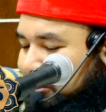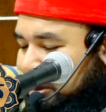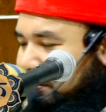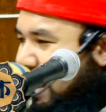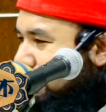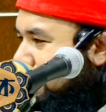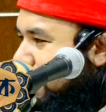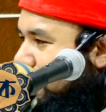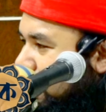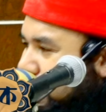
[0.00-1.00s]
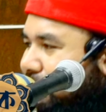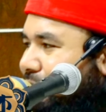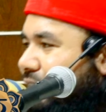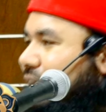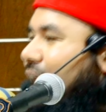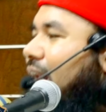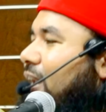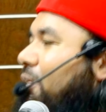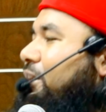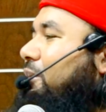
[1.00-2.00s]
যদি মা বাবা ক্ষমা করে দেয়
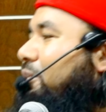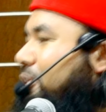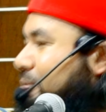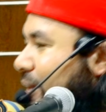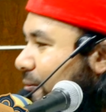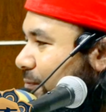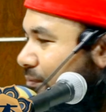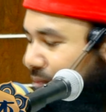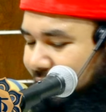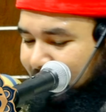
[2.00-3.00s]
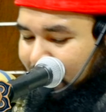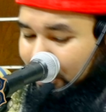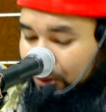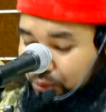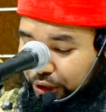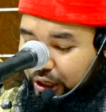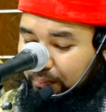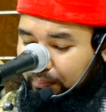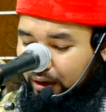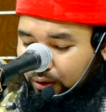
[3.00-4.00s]
আল্লাহ কি করে দিবেন দুই
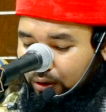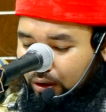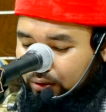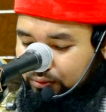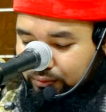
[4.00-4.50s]
নম্বর হলো